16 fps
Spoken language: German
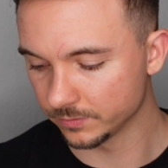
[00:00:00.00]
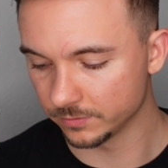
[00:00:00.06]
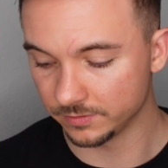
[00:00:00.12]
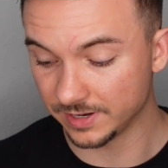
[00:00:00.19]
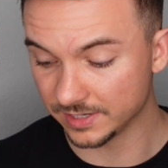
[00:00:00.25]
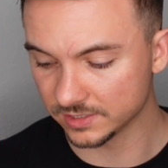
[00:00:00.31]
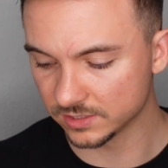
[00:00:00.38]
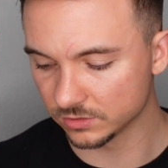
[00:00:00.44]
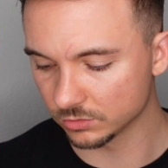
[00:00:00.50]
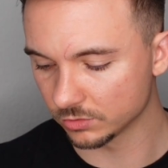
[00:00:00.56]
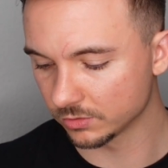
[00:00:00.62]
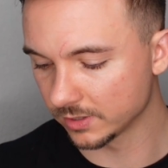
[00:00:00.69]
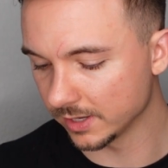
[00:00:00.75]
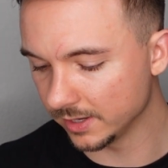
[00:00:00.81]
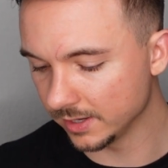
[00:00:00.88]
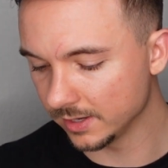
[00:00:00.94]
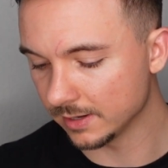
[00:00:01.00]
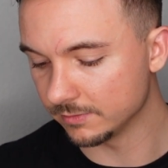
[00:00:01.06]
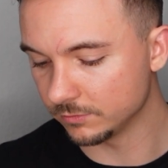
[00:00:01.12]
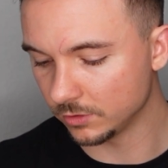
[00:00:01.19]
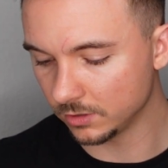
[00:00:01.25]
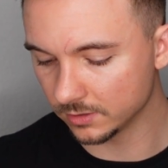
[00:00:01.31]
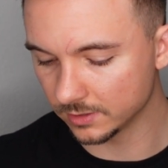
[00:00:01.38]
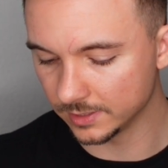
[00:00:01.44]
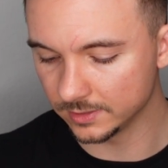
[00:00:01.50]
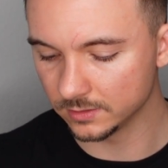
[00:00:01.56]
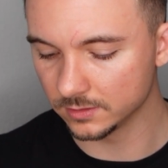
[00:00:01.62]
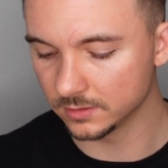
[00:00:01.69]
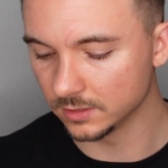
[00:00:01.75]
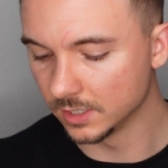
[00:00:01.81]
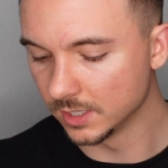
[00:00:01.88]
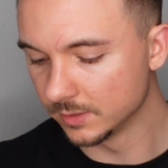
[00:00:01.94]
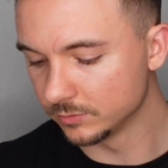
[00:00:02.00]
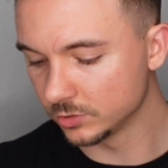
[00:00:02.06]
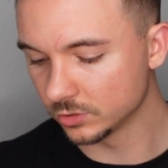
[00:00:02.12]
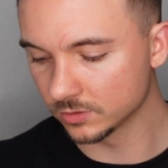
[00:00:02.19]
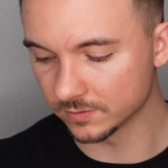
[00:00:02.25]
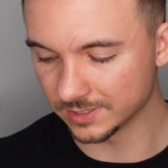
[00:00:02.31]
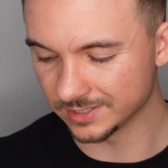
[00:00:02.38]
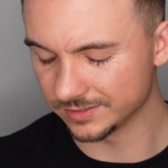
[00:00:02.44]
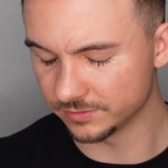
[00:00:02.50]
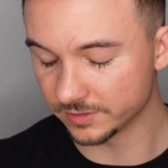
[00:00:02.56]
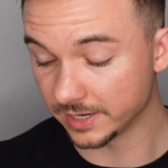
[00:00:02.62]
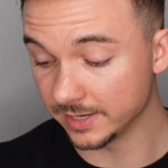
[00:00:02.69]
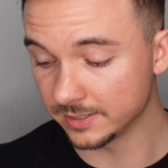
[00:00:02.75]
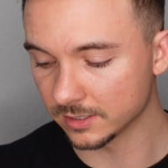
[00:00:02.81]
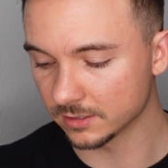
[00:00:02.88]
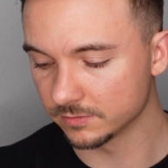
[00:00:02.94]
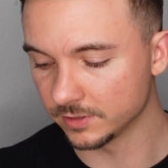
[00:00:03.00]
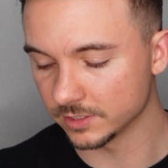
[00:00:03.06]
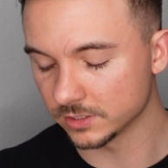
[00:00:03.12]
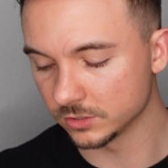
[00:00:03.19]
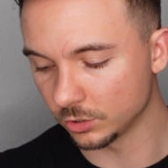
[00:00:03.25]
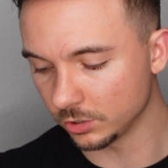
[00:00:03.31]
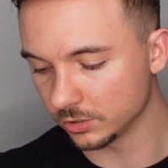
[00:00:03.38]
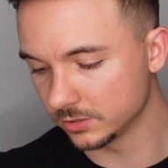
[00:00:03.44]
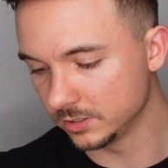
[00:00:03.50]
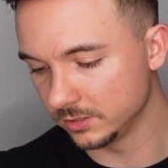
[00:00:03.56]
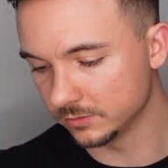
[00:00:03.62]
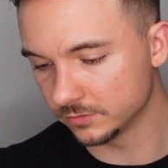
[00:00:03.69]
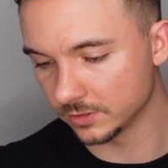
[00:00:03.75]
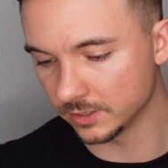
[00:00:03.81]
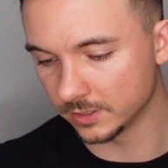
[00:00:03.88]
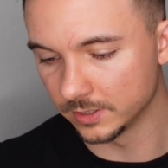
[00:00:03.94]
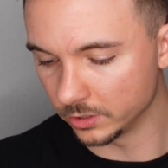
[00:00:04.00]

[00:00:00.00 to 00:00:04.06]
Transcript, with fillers: Fast okay am Wochenende, beziehungsweise Freitag war es noch tiefer.